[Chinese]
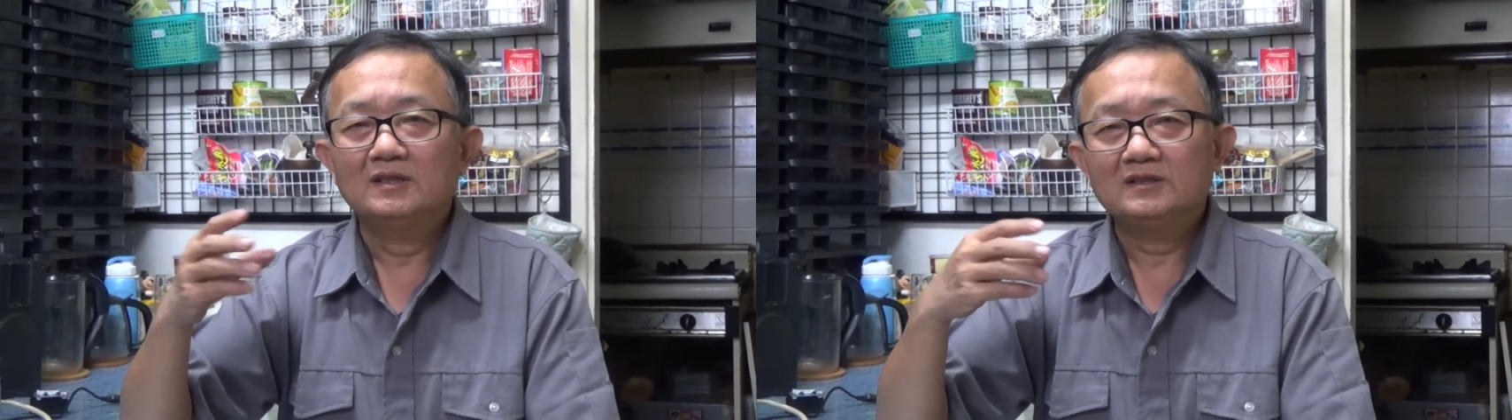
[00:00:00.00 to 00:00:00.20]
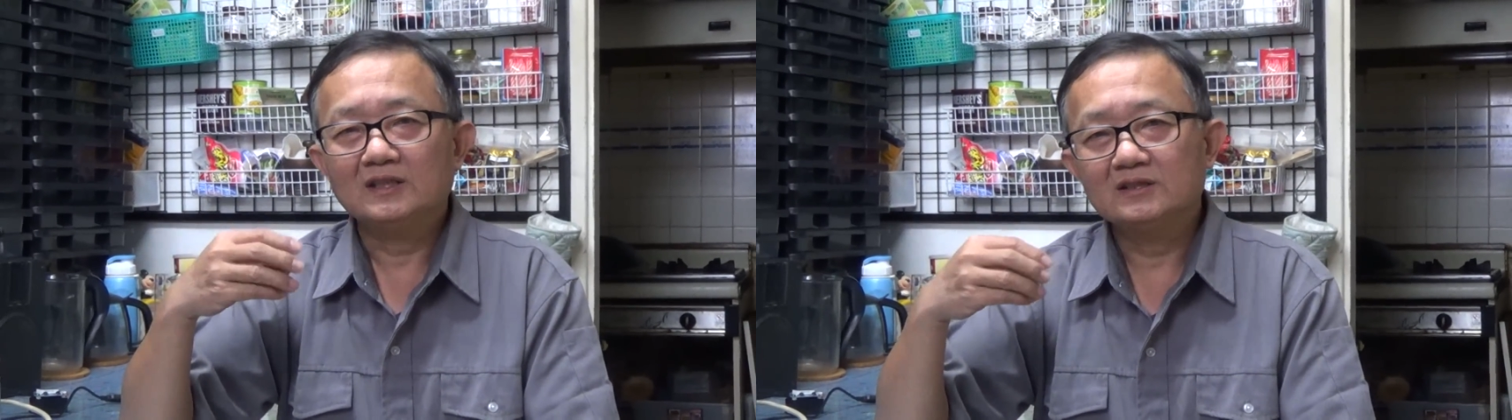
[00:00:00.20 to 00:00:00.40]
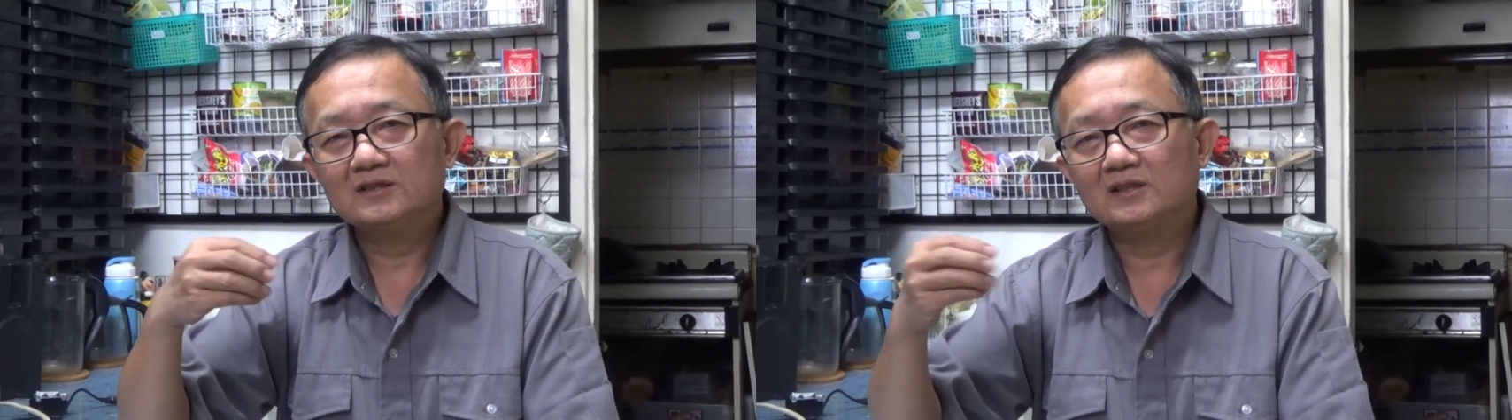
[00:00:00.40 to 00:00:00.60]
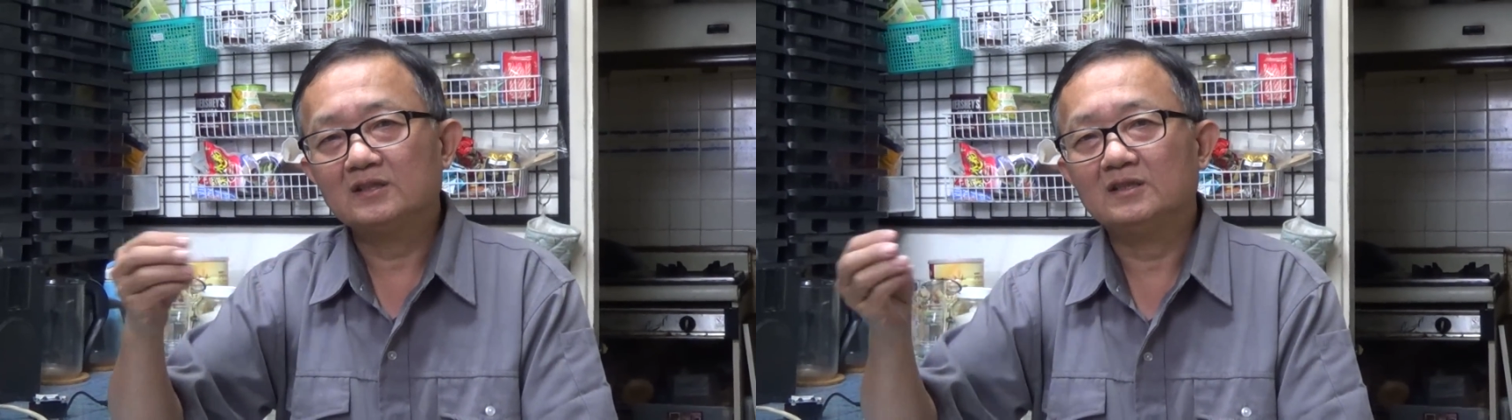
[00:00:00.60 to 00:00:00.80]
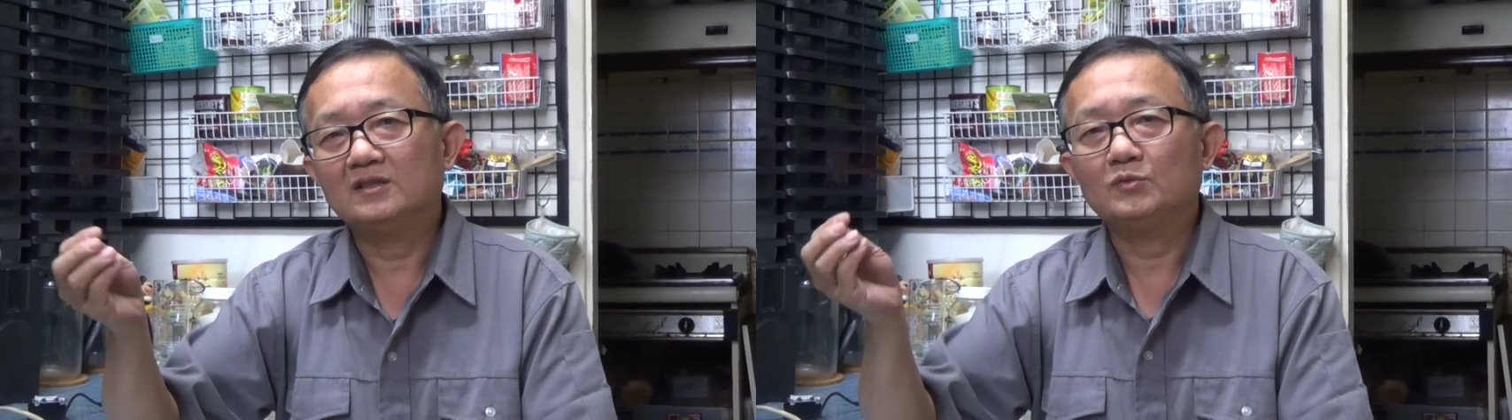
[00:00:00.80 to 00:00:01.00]
将这
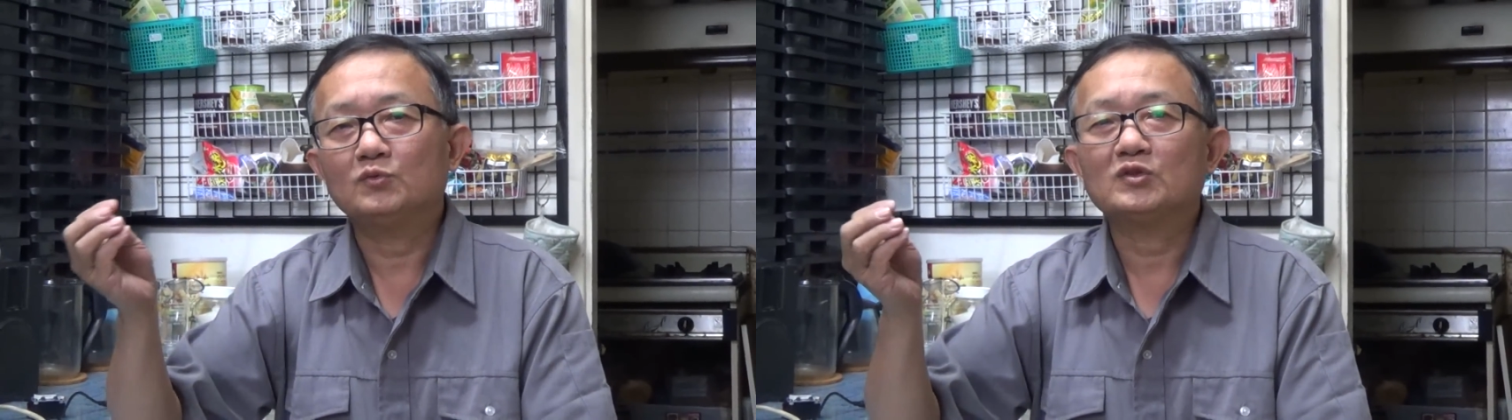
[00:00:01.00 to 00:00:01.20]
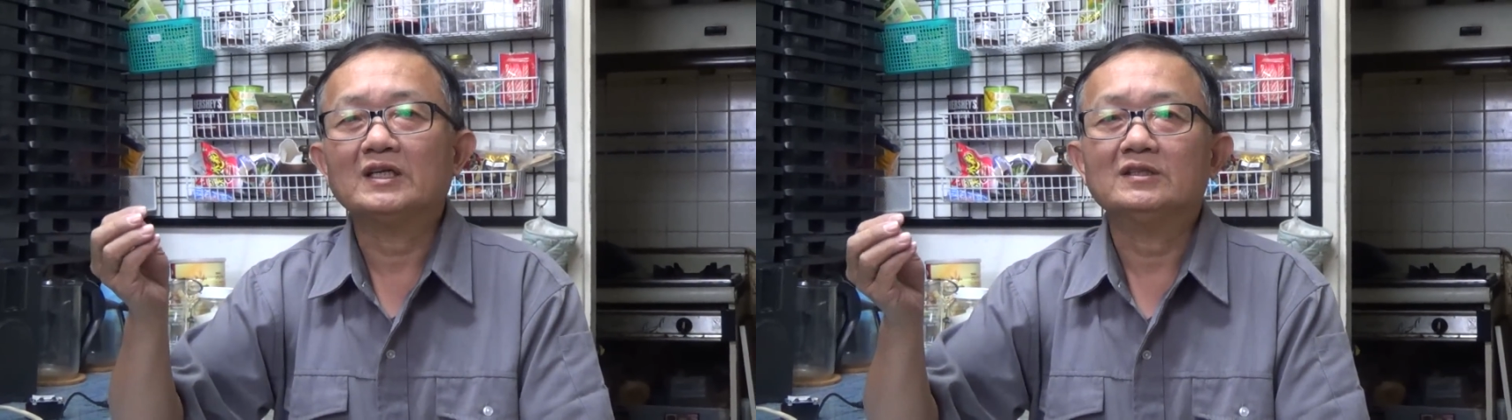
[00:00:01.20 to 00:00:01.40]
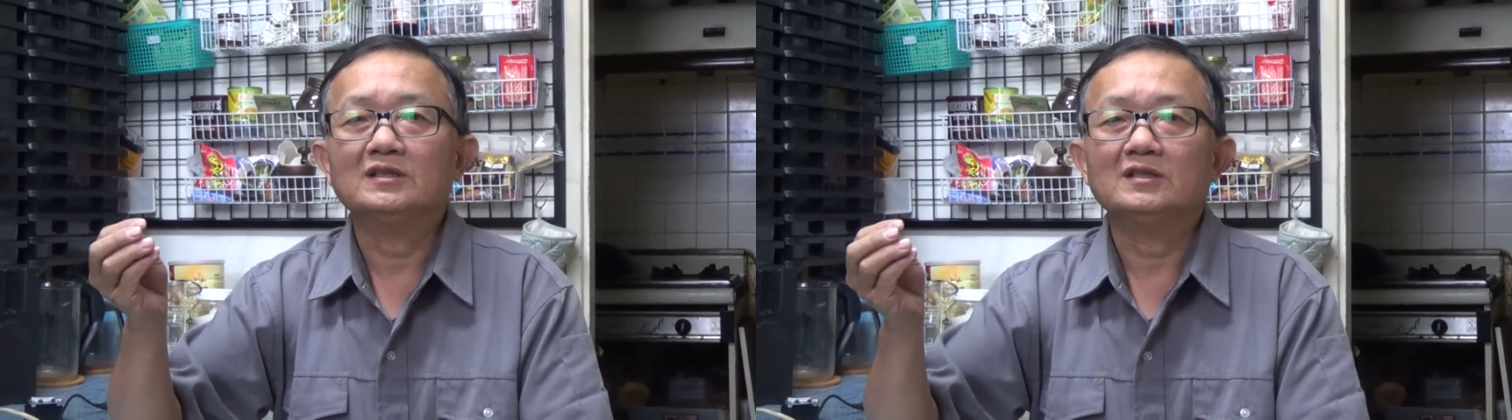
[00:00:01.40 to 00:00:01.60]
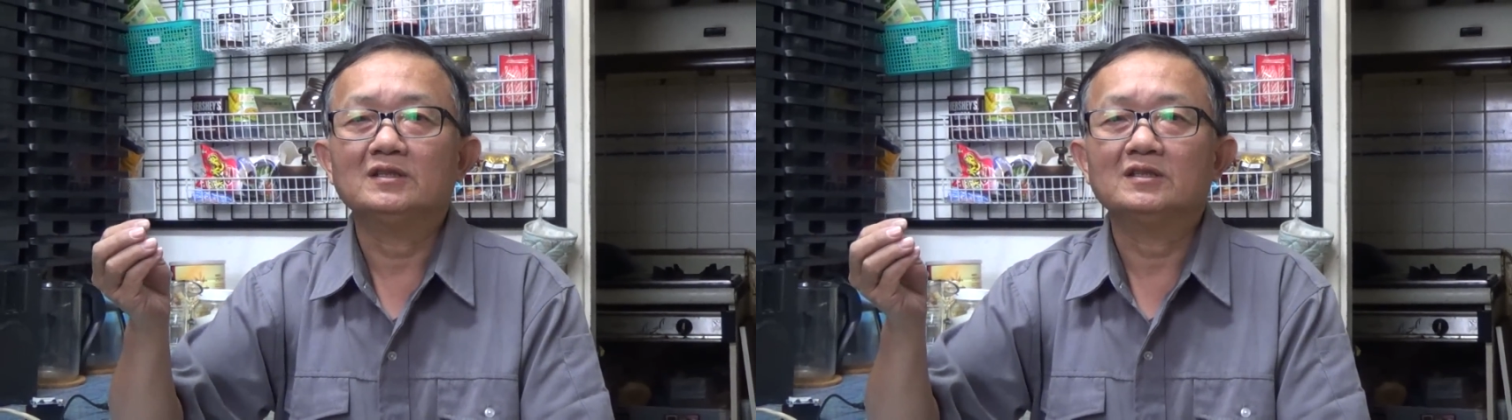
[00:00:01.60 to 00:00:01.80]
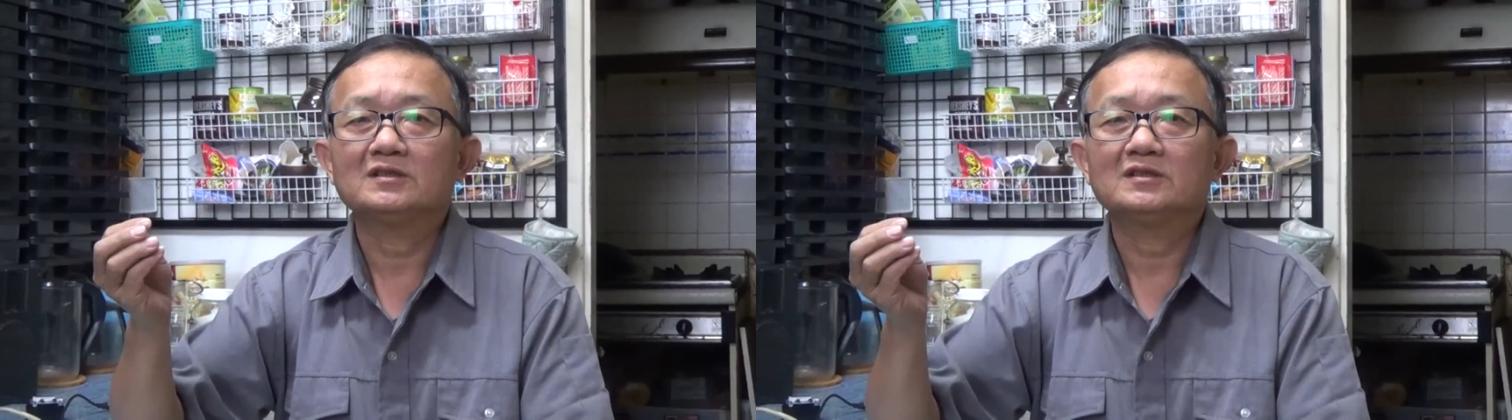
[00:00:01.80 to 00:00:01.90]
个污染的